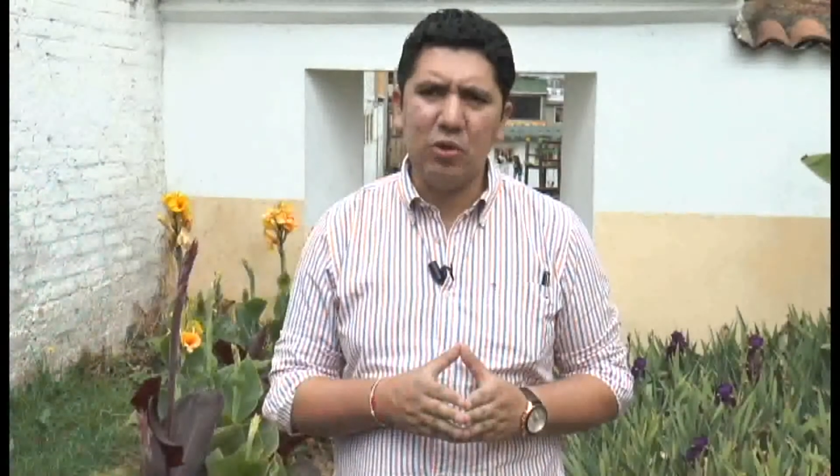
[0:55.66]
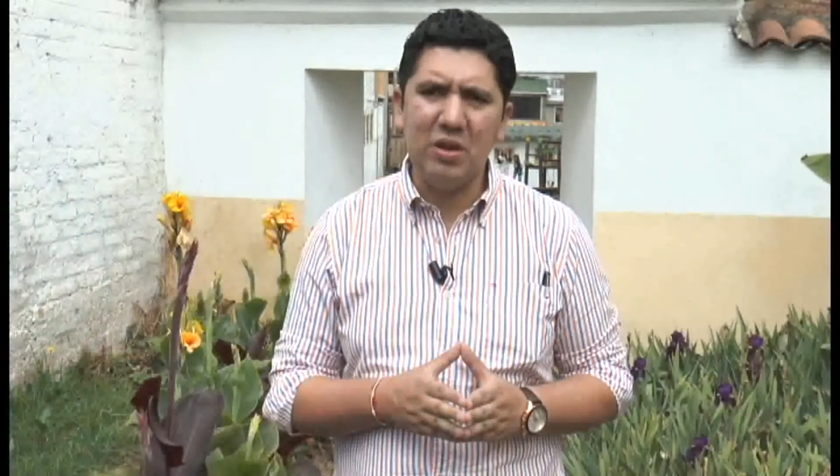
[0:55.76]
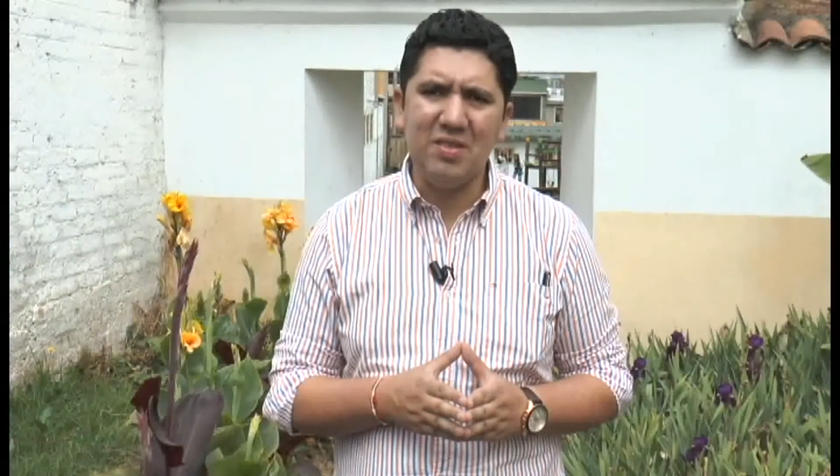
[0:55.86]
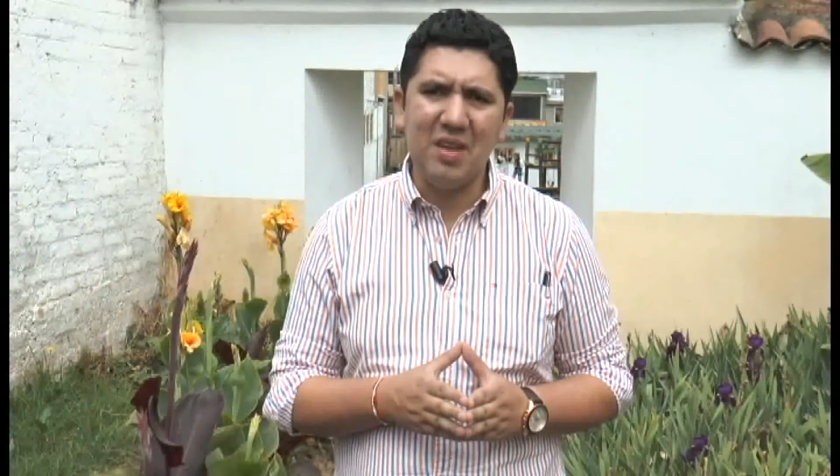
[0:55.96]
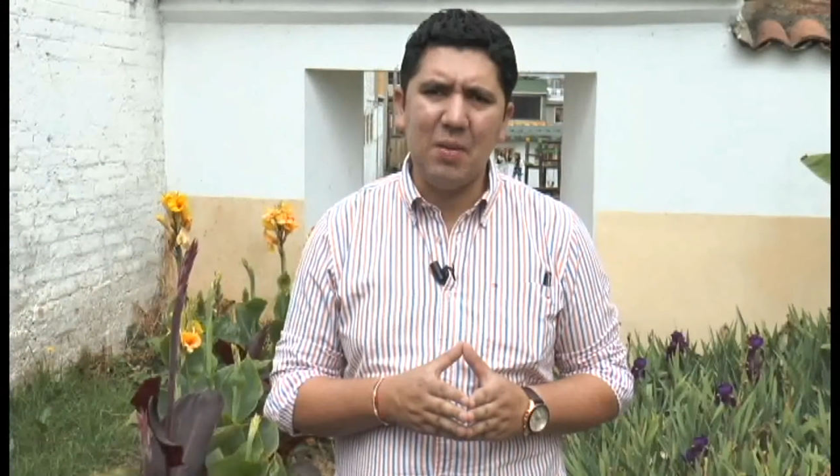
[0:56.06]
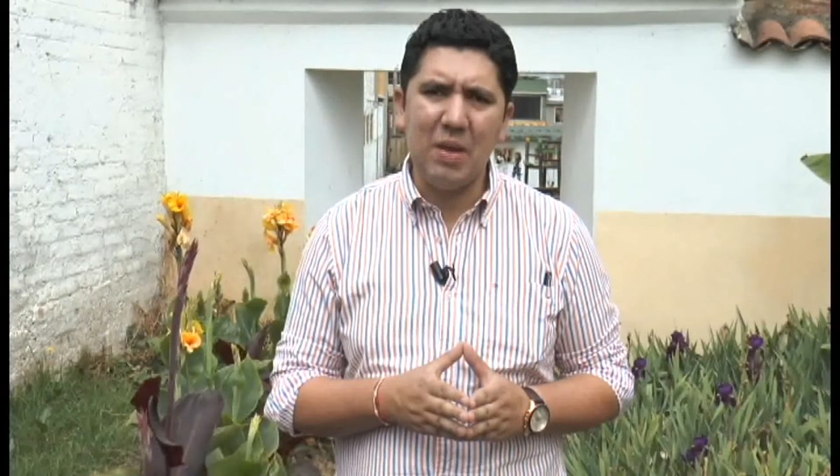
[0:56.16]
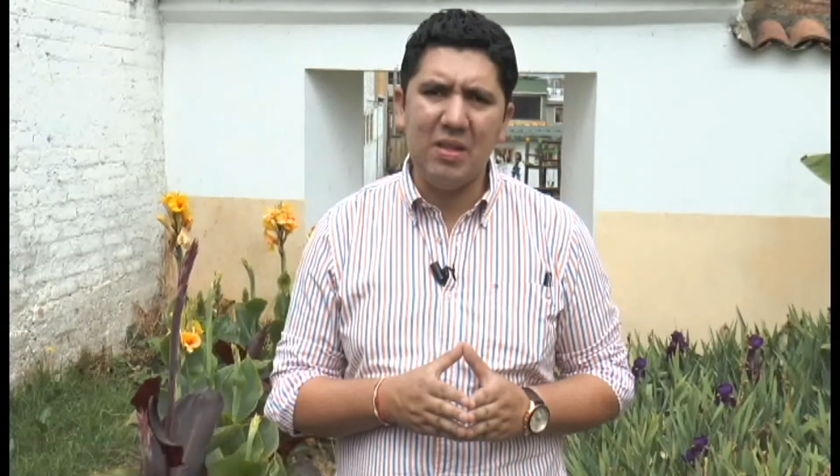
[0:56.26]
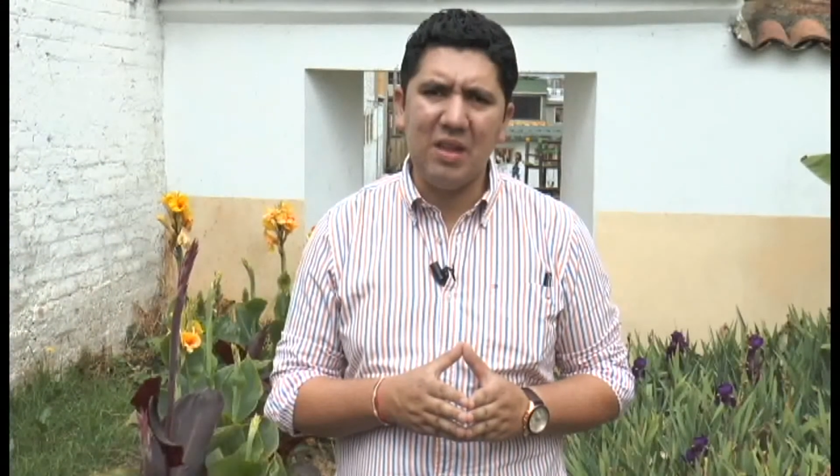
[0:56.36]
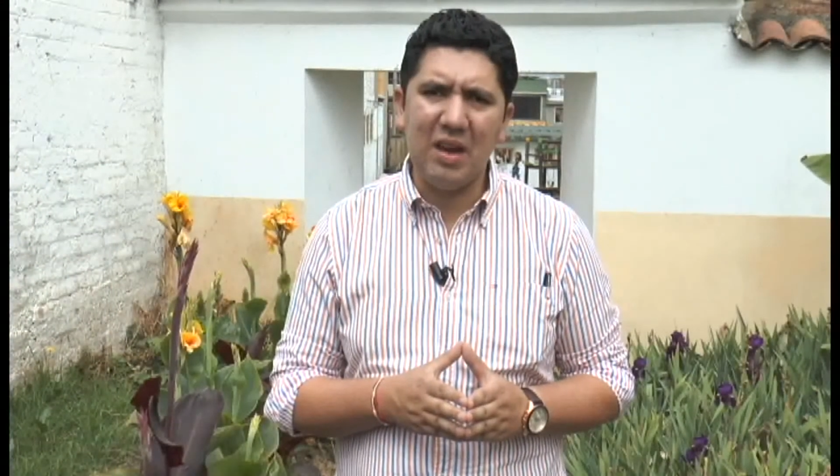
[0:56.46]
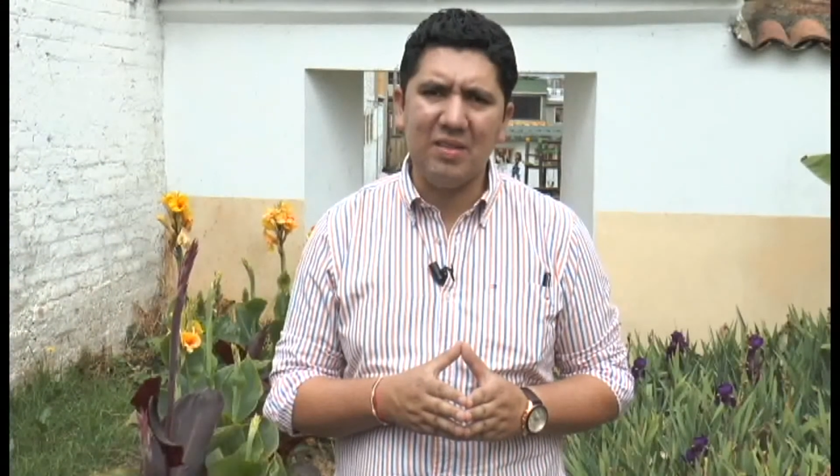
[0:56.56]

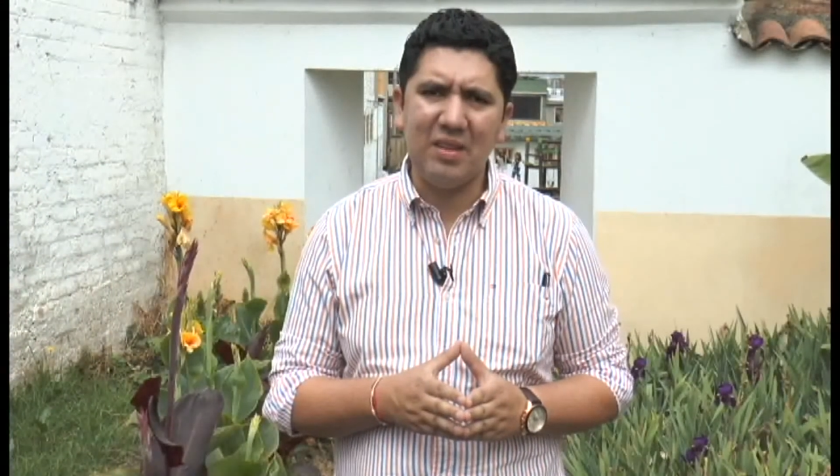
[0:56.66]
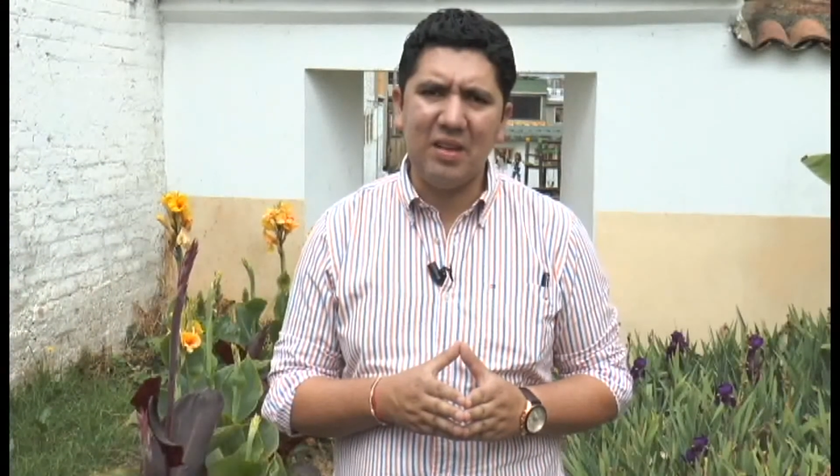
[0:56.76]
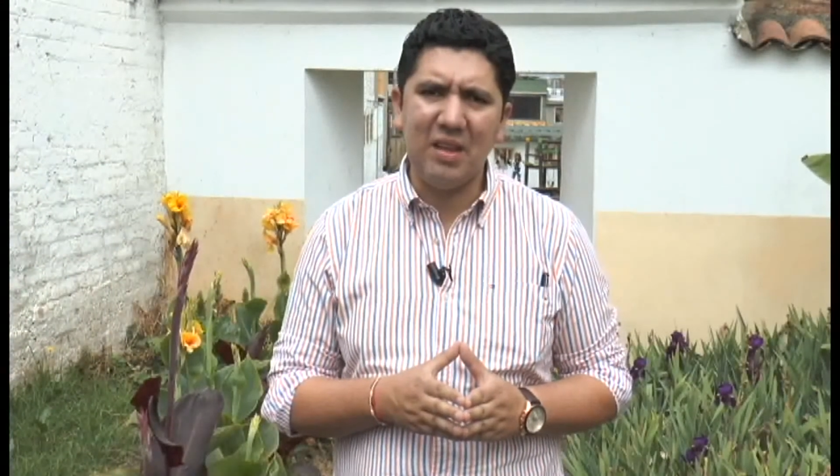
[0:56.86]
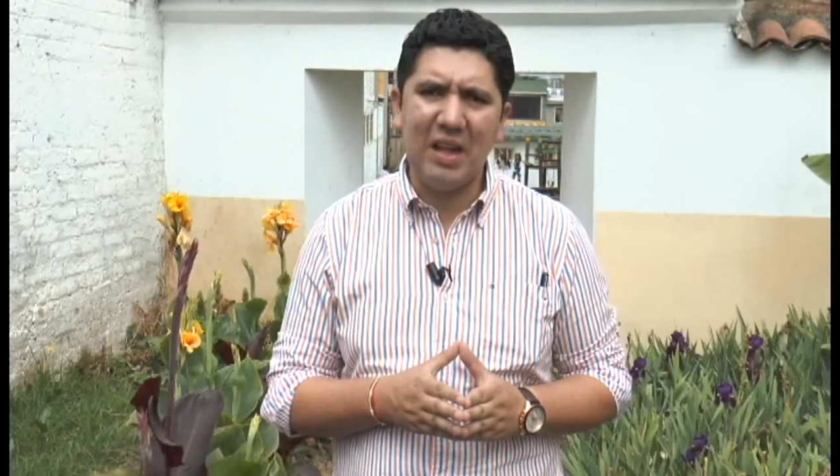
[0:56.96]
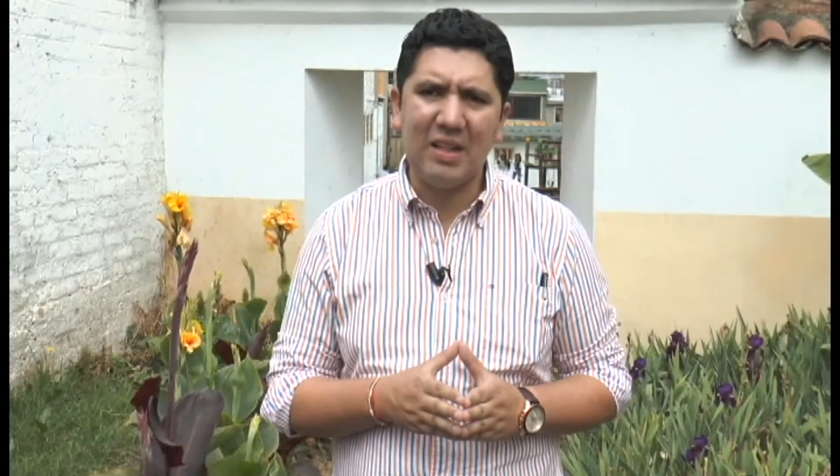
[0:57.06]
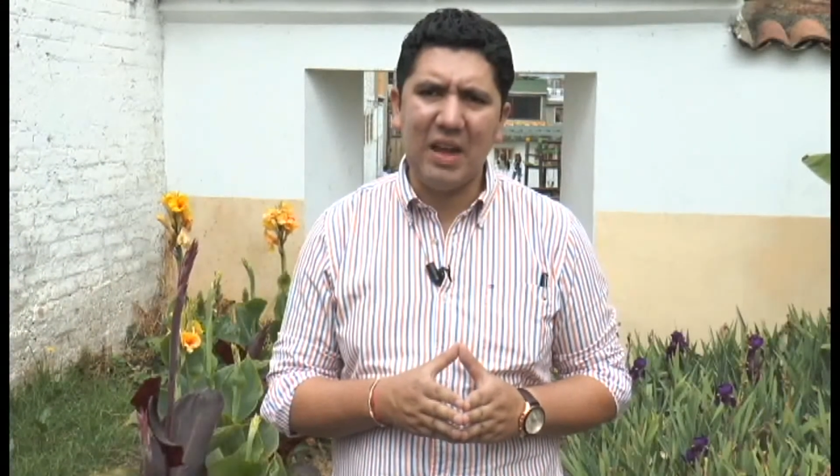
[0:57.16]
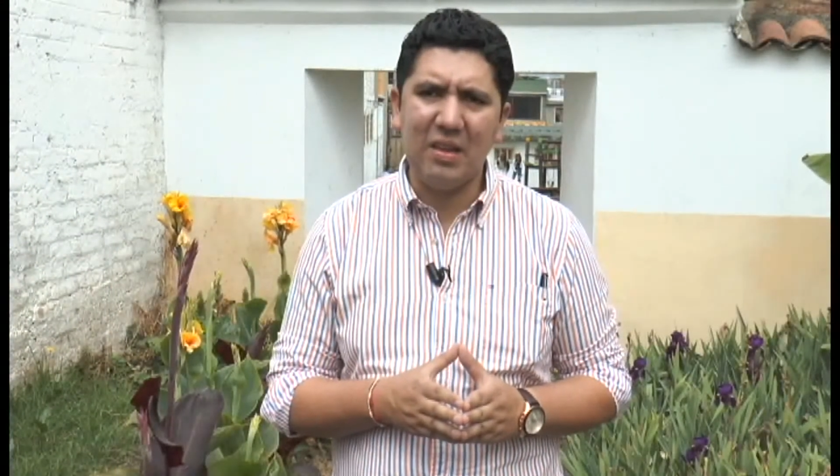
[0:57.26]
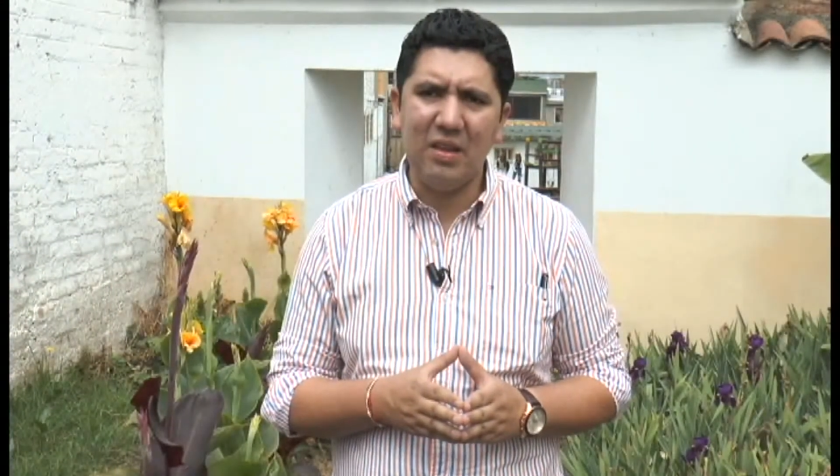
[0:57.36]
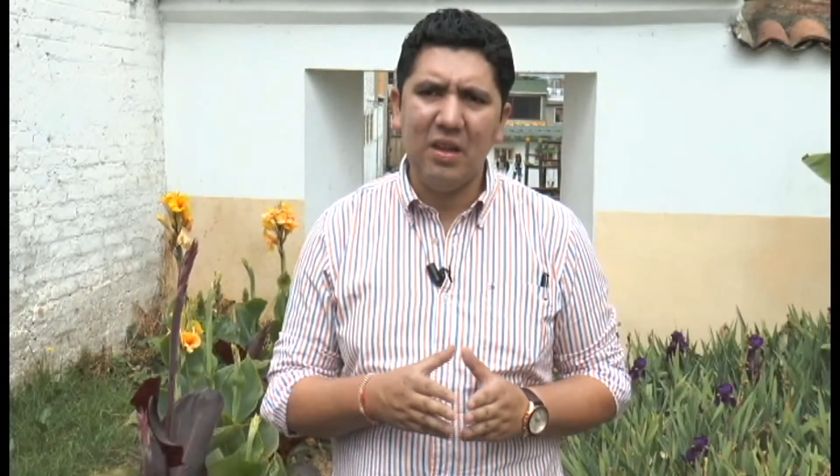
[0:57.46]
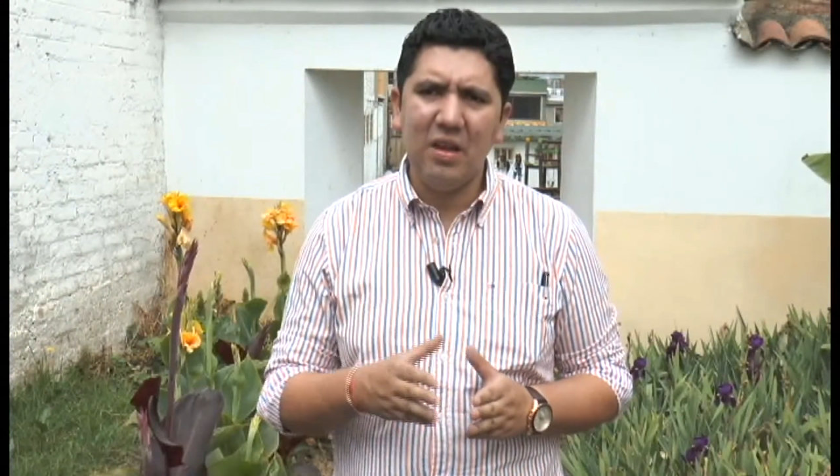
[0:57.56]
inicialmente a las 3 de la
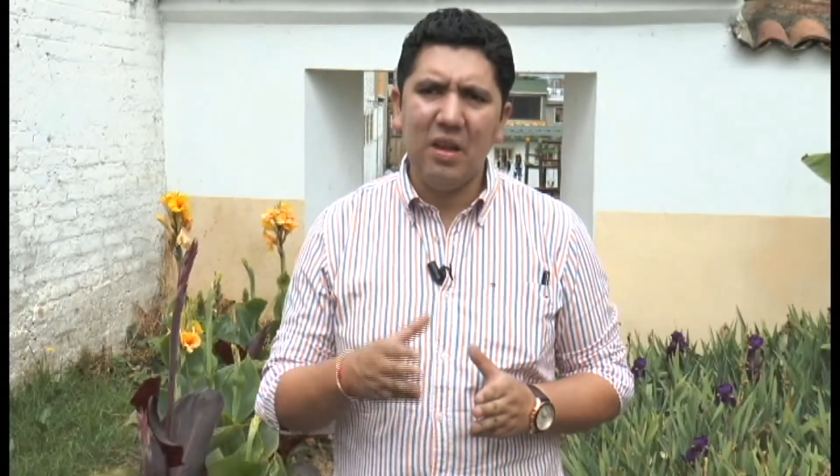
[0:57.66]
tarde